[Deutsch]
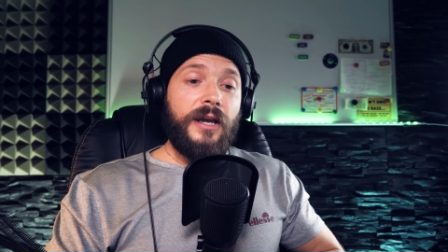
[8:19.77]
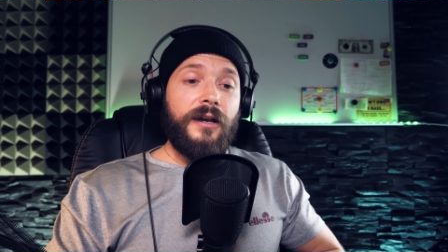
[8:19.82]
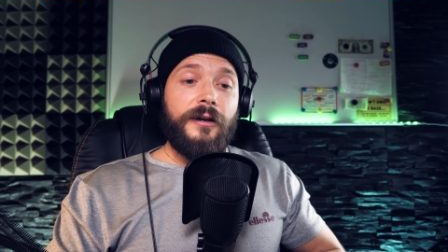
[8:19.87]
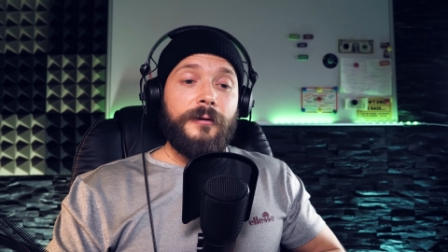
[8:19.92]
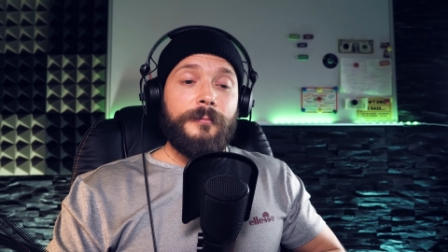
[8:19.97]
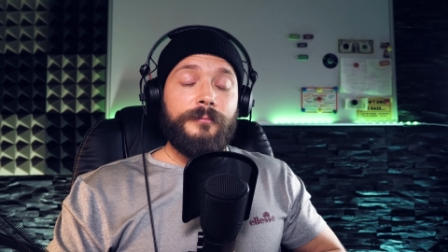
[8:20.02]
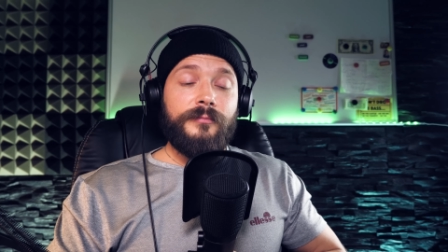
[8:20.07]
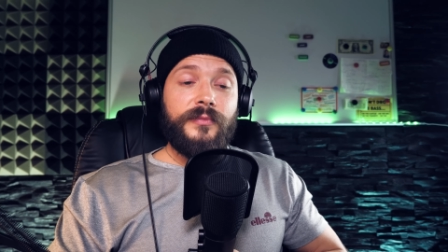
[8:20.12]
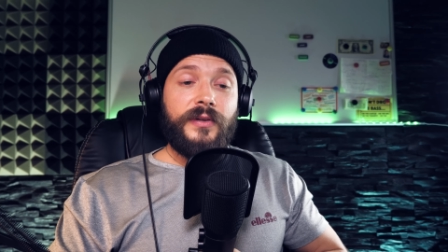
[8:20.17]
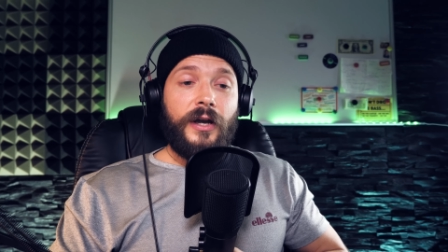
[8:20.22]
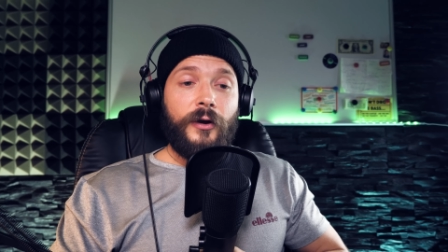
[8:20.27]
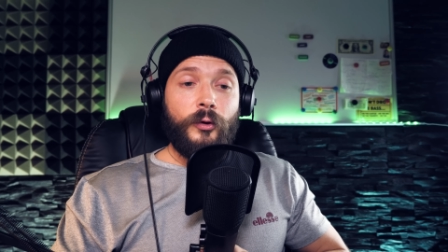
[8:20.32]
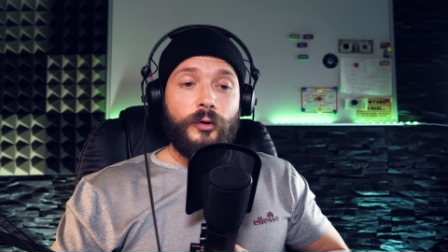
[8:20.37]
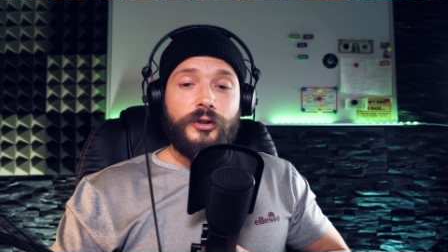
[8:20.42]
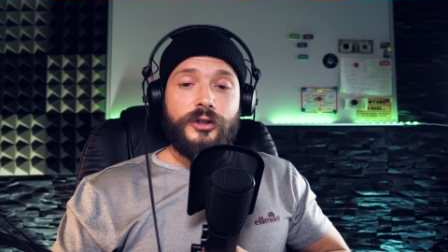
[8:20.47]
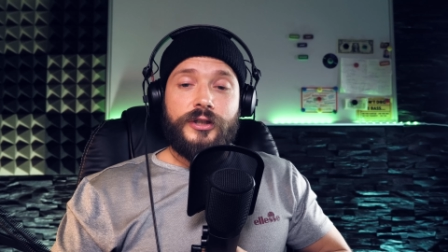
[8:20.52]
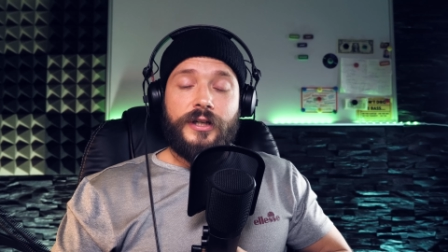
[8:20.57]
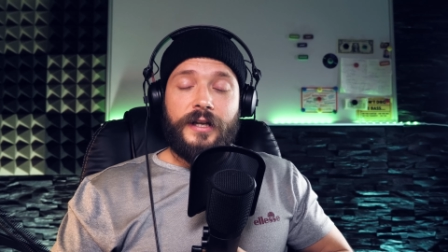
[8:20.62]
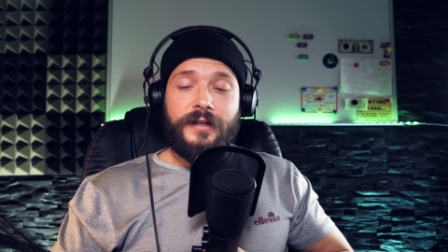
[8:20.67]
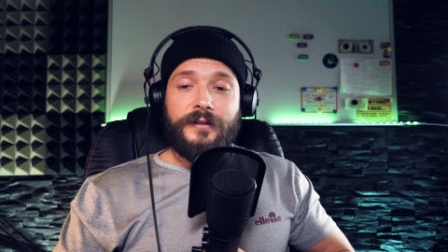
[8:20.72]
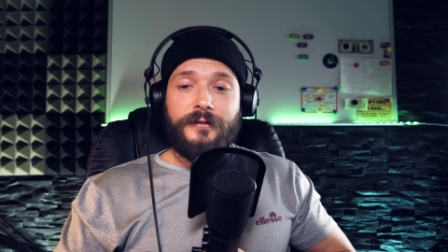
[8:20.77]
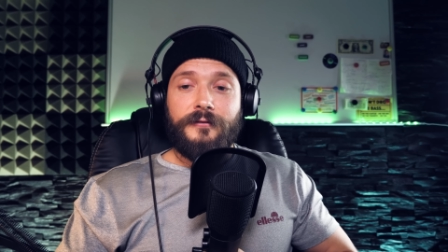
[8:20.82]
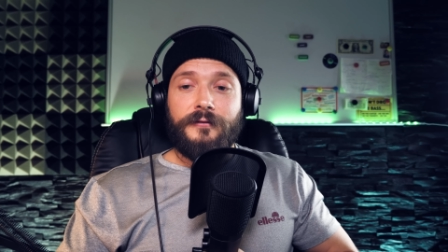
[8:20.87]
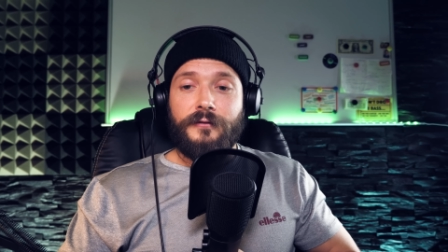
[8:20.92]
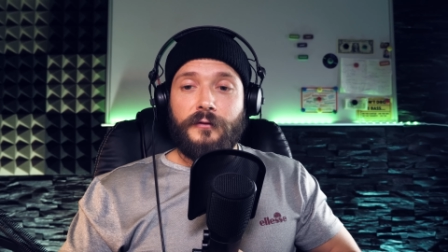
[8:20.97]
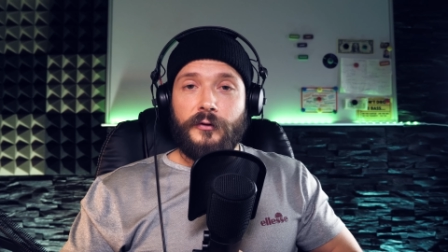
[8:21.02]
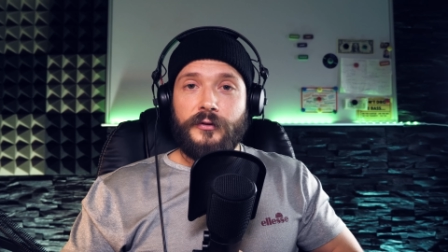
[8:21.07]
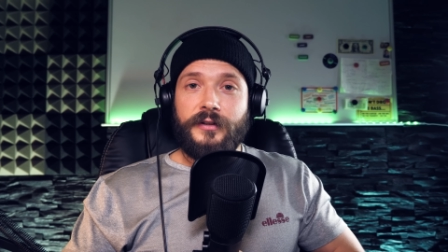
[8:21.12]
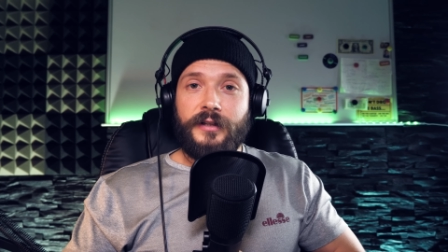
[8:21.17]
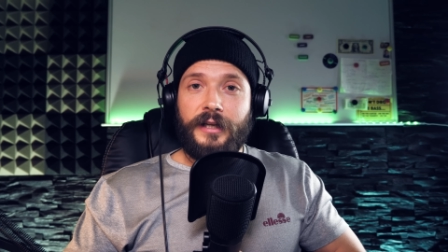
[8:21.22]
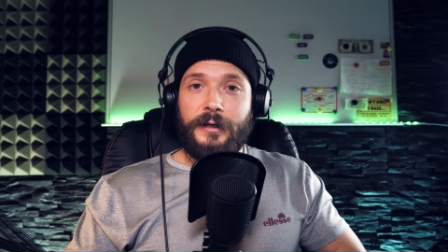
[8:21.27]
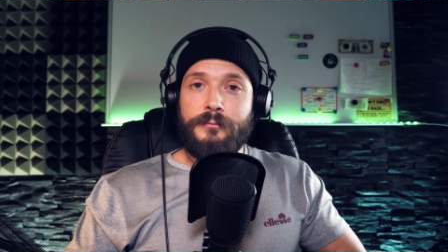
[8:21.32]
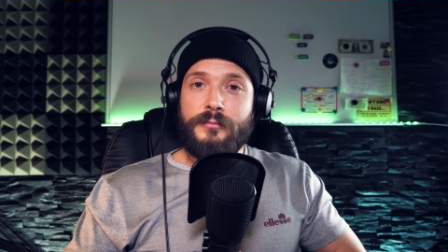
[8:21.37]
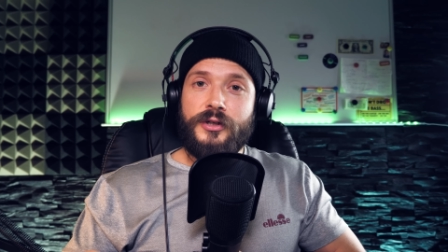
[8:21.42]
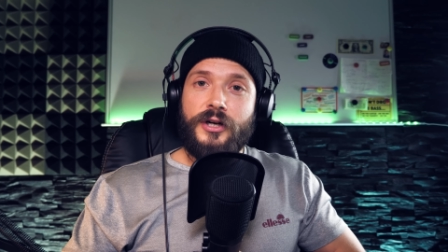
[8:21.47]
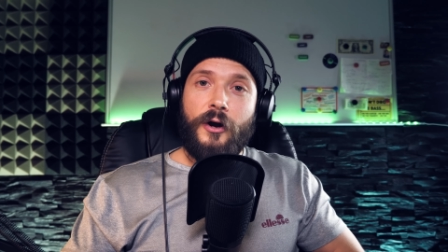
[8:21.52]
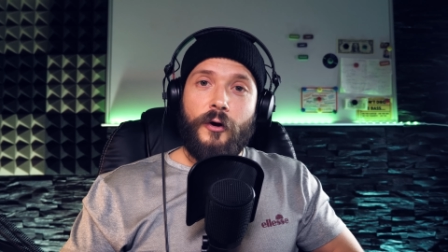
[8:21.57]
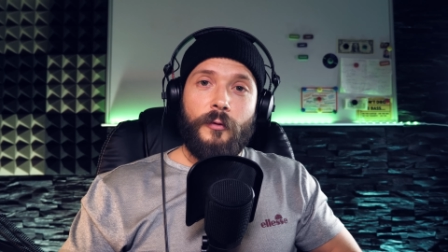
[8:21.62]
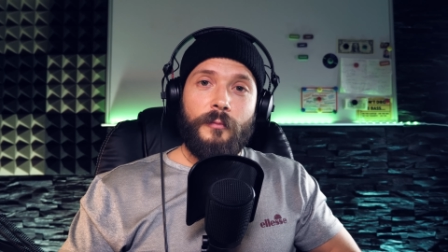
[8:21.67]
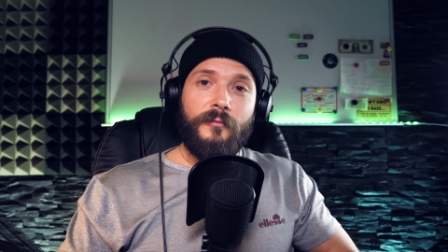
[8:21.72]
Ähm, der Rückstand von dem
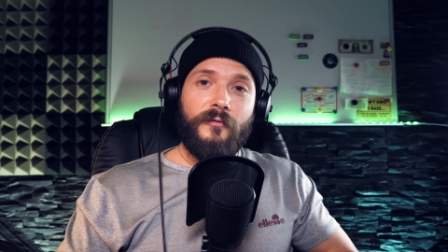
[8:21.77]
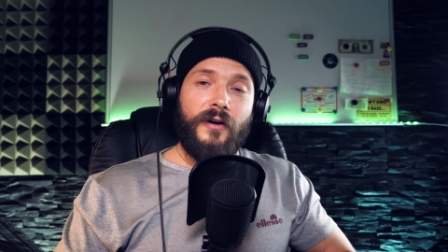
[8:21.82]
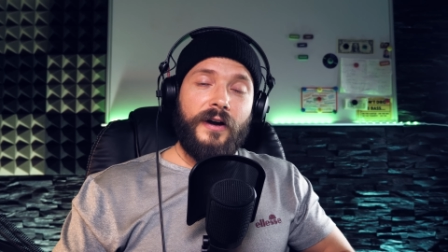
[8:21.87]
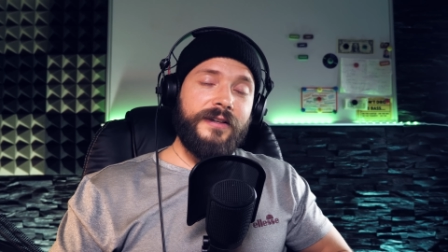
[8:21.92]
Schaum